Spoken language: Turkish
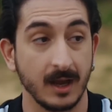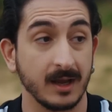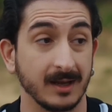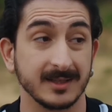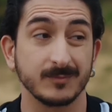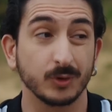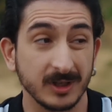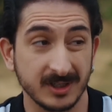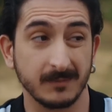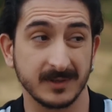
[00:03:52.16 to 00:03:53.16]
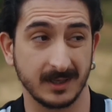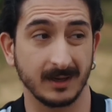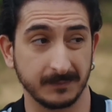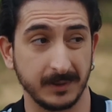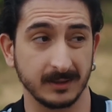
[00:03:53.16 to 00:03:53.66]
Yalnız muhteşem bir
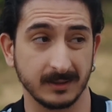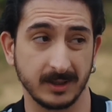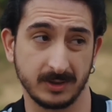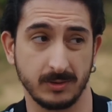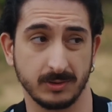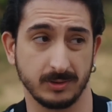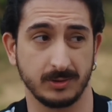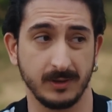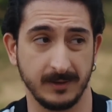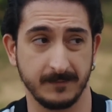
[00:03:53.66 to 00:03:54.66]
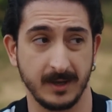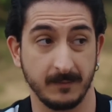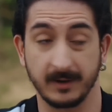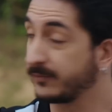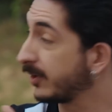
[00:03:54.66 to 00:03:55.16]
seyahat planını kaçırıyorsun söyleyeyim.
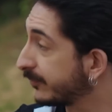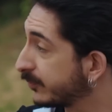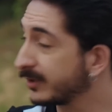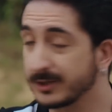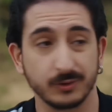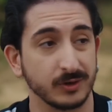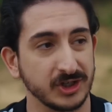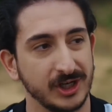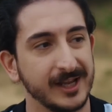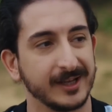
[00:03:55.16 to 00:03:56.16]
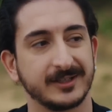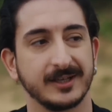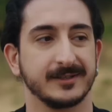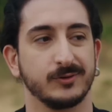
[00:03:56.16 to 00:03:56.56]
Bak Frankfurt'tan sonra Şili'ye geçeriz